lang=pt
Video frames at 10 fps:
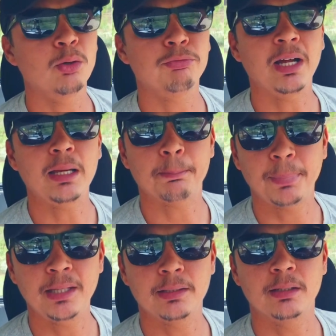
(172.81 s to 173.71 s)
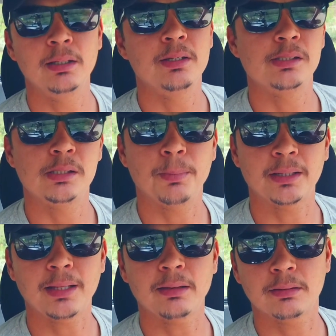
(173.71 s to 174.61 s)
não vale a pena se
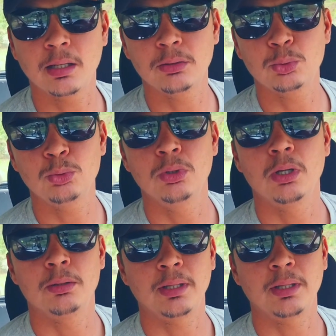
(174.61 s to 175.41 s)
matar tanto